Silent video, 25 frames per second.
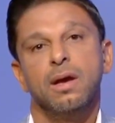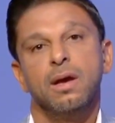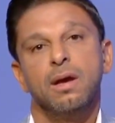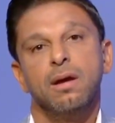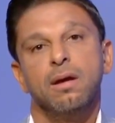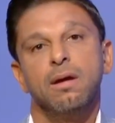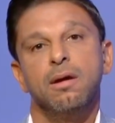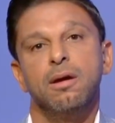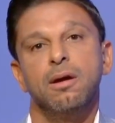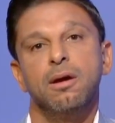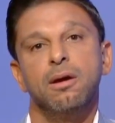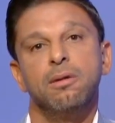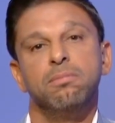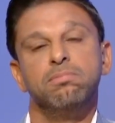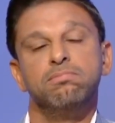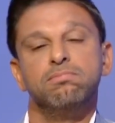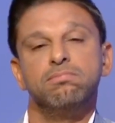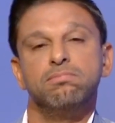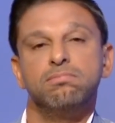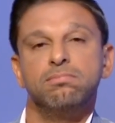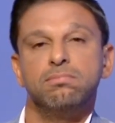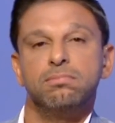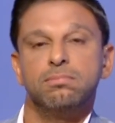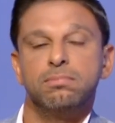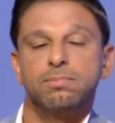آه،
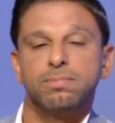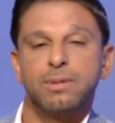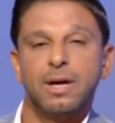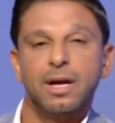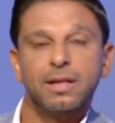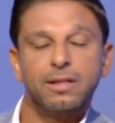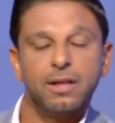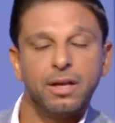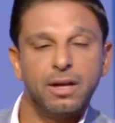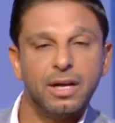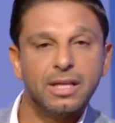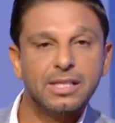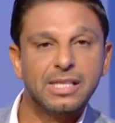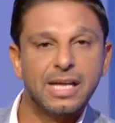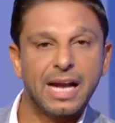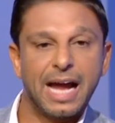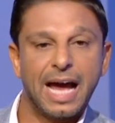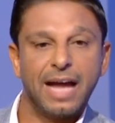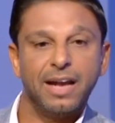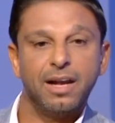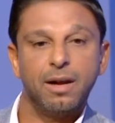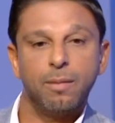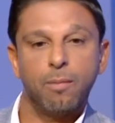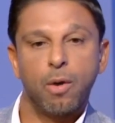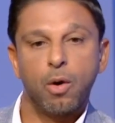بغض النظر
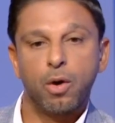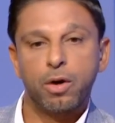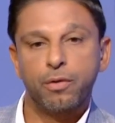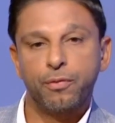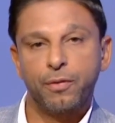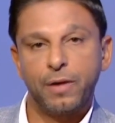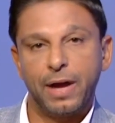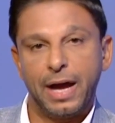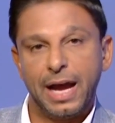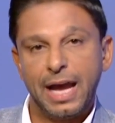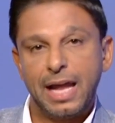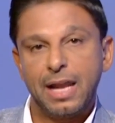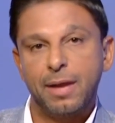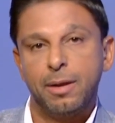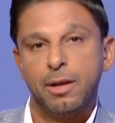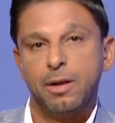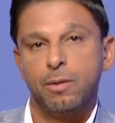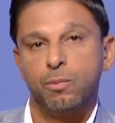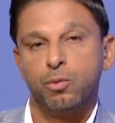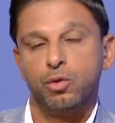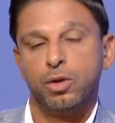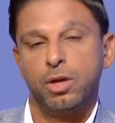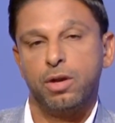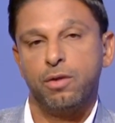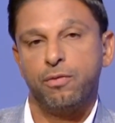عن الموقف الحالي
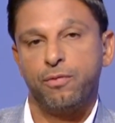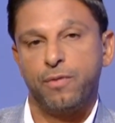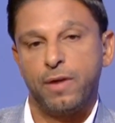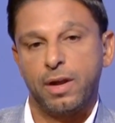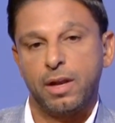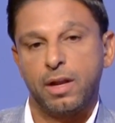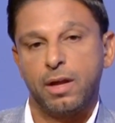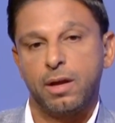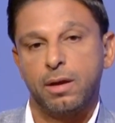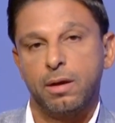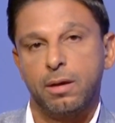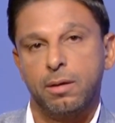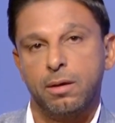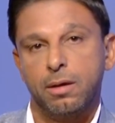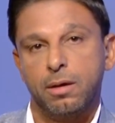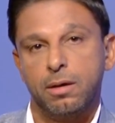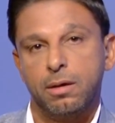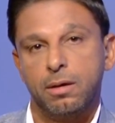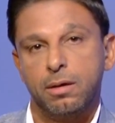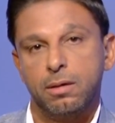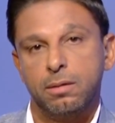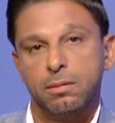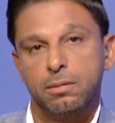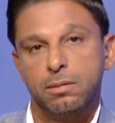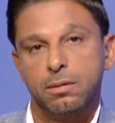للمدير الفني
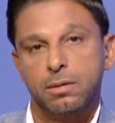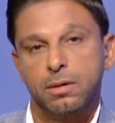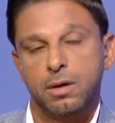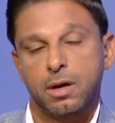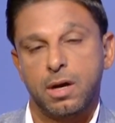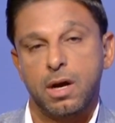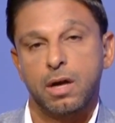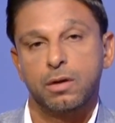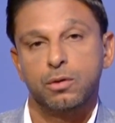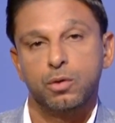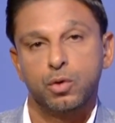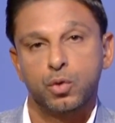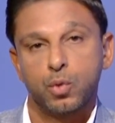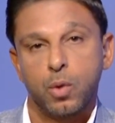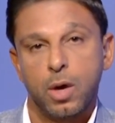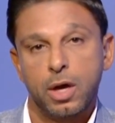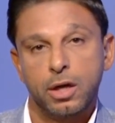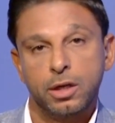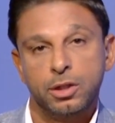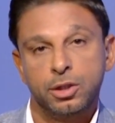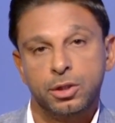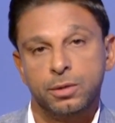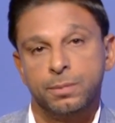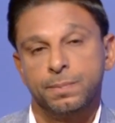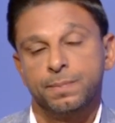آه، ريكاردو
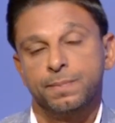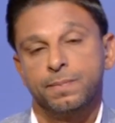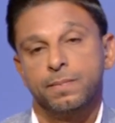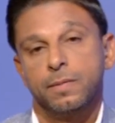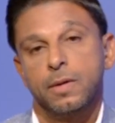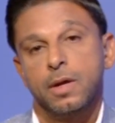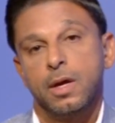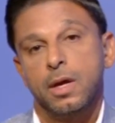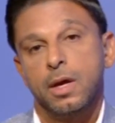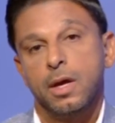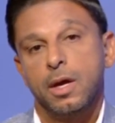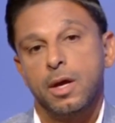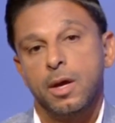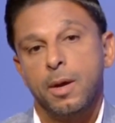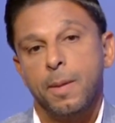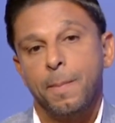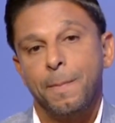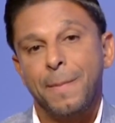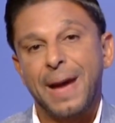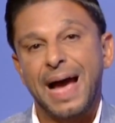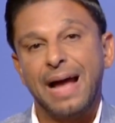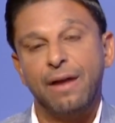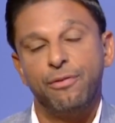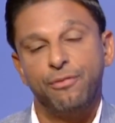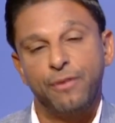سواريش
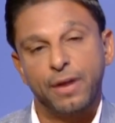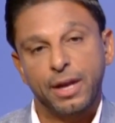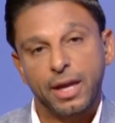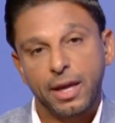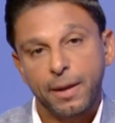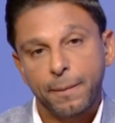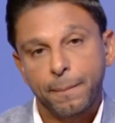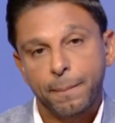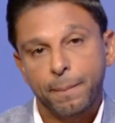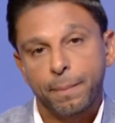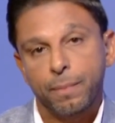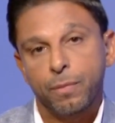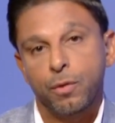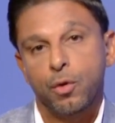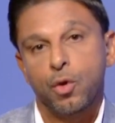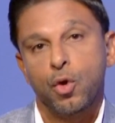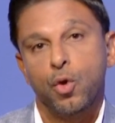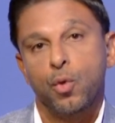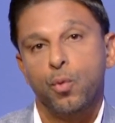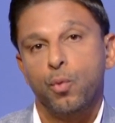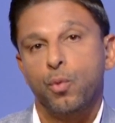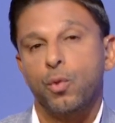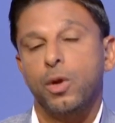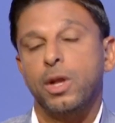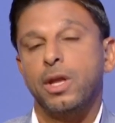مع الفريق
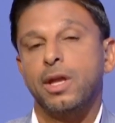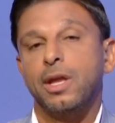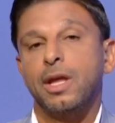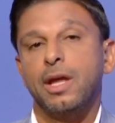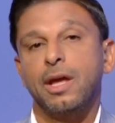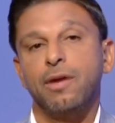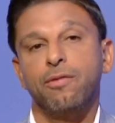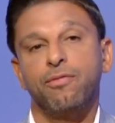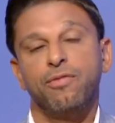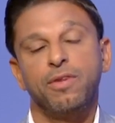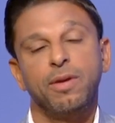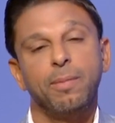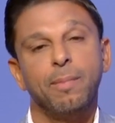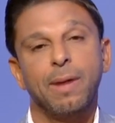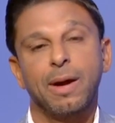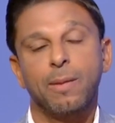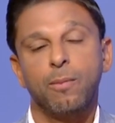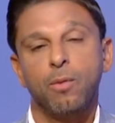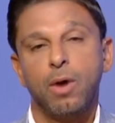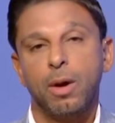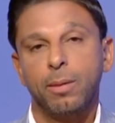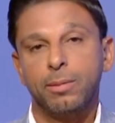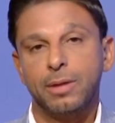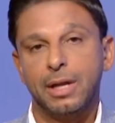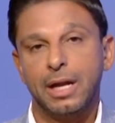وان في
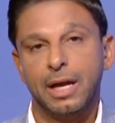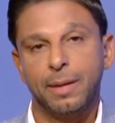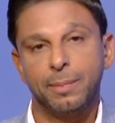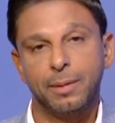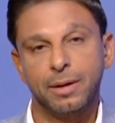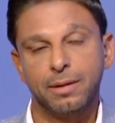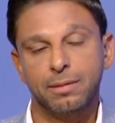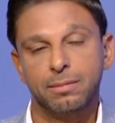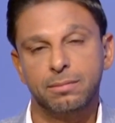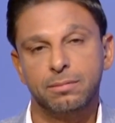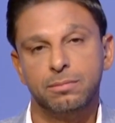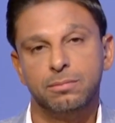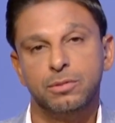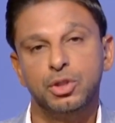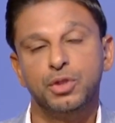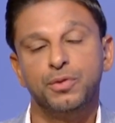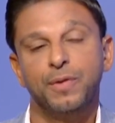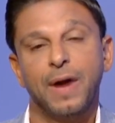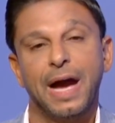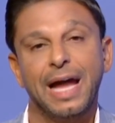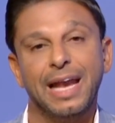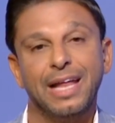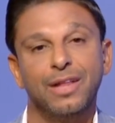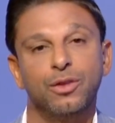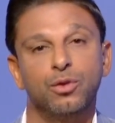مجموعه من اللاعبين مش
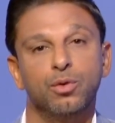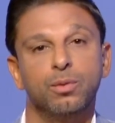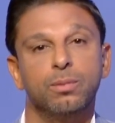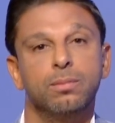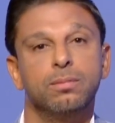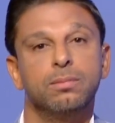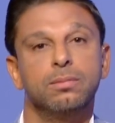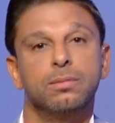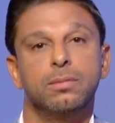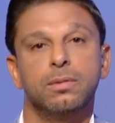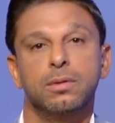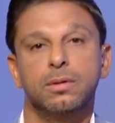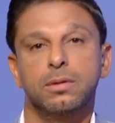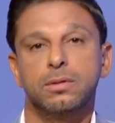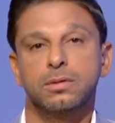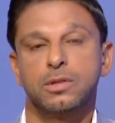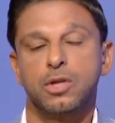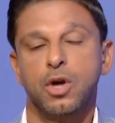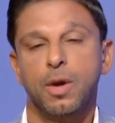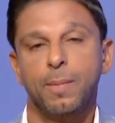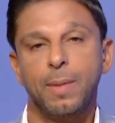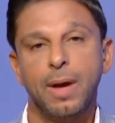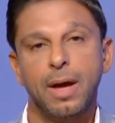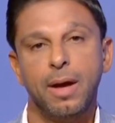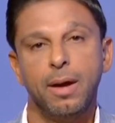في حالتهم
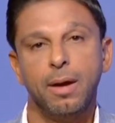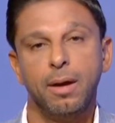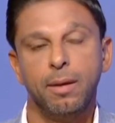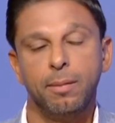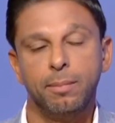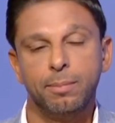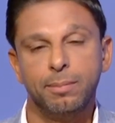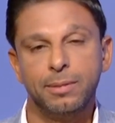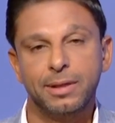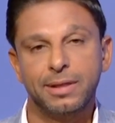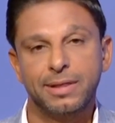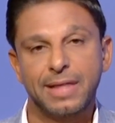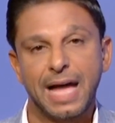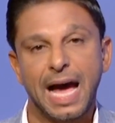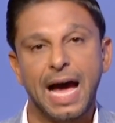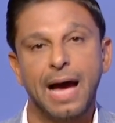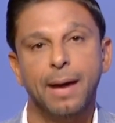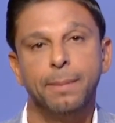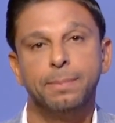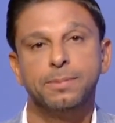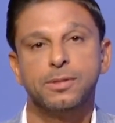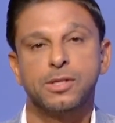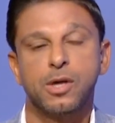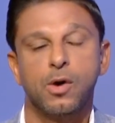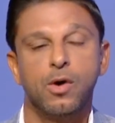سواء بقى من
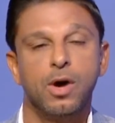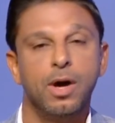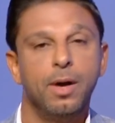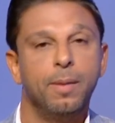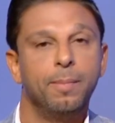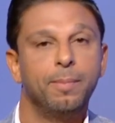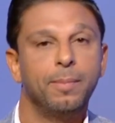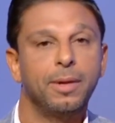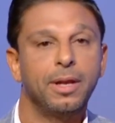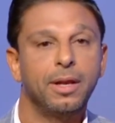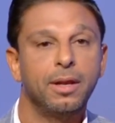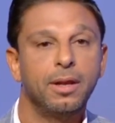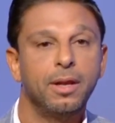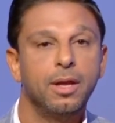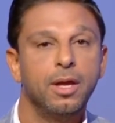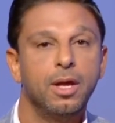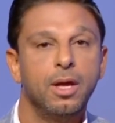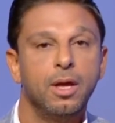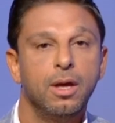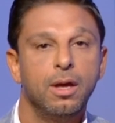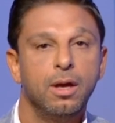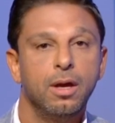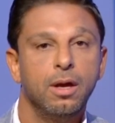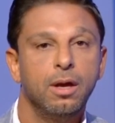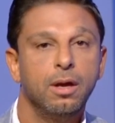تعب سواء من
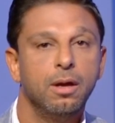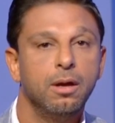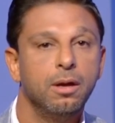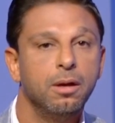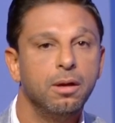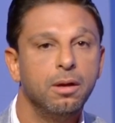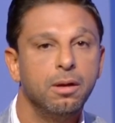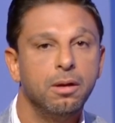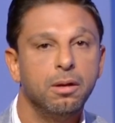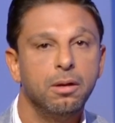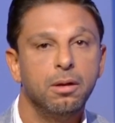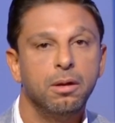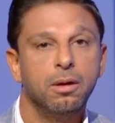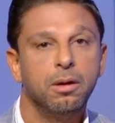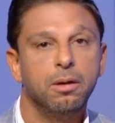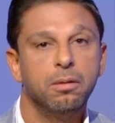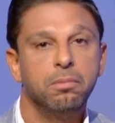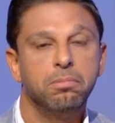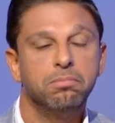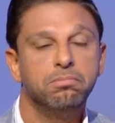آه،